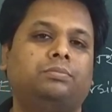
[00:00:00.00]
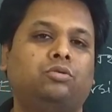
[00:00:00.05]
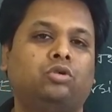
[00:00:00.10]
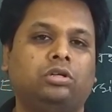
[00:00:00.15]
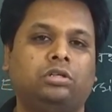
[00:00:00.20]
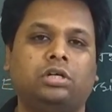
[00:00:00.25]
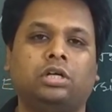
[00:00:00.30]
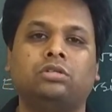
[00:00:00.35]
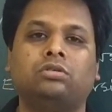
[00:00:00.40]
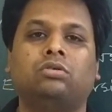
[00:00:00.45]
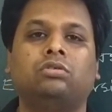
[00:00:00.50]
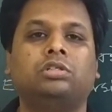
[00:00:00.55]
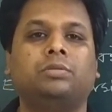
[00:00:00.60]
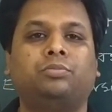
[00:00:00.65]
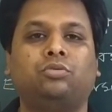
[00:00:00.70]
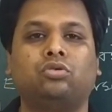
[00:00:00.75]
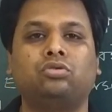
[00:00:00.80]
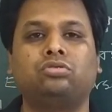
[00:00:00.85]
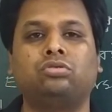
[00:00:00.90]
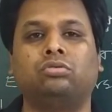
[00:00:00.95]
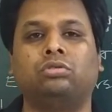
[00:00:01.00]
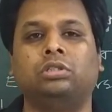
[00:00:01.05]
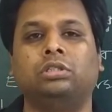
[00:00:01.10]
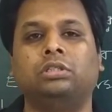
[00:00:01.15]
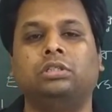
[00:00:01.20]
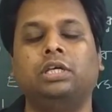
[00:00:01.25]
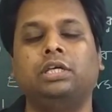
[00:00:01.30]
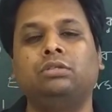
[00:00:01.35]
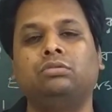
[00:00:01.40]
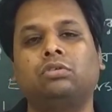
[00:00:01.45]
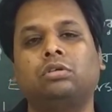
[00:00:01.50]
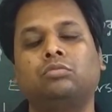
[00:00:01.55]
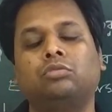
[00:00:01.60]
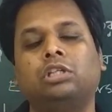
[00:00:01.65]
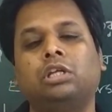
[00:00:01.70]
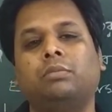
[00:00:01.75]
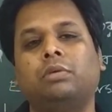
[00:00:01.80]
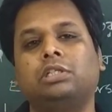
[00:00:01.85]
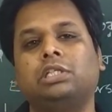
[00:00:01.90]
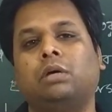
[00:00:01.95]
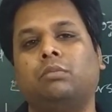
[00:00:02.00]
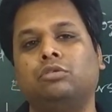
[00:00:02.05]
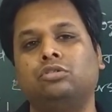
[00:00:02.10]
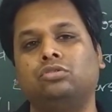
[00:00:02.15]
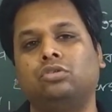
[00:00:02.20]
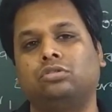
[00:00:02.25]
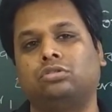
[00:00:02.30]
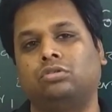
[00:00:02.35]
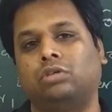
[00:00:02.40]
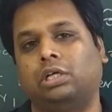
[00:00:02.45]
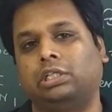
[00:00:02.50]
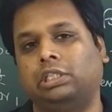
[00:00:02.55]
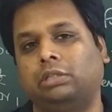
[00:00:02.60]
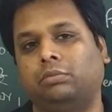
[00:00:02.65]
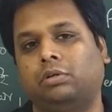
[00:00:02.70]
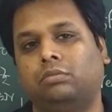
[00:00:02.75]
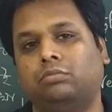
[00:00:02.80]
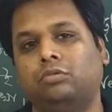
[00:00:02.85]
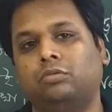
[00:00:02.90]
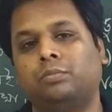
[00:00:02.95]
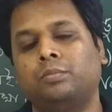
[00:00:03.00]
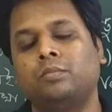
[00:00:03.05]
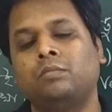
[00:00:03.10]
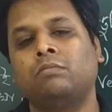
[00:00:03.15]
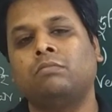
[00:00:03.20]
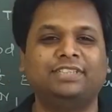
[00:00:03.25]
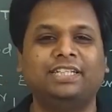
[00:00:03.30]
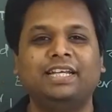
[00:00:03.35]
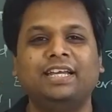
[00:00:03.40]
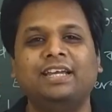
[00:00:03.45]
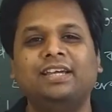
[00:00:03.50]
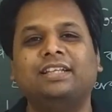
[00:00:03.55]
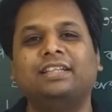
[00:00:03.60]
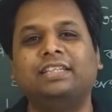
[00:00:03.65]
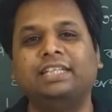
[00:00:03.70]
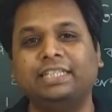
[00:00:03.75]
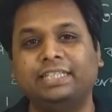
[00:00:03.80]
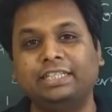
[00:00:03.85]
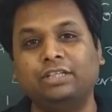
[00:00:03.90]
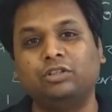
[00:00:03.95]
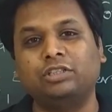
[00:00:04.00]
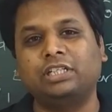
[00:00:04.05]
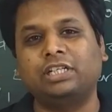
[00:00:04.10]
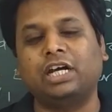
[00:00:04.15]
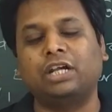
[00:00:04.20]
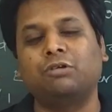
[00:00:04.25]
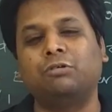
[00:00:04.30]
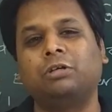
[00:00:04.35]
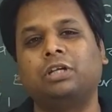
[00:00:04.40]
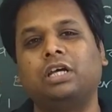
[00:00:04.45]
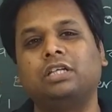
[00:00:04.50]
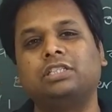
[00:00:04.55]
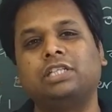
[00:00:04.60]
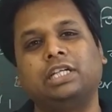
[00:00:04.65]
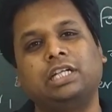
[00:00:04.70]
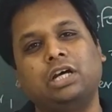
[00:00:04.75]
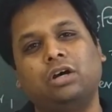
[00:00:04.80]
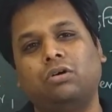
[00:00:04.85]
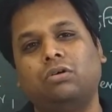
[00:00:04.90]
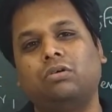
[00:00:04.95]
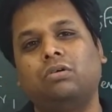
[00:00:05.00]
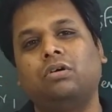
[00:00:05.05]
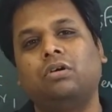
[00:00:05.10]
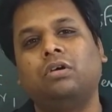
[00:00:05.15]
পরীক্ষার জন্য যে প্রস্তুতি এই দুটোর মধ্যে আমরা সামঞ্জস্য রাখতে পারবো দ্বিতীয় যে কারণটা সেটাও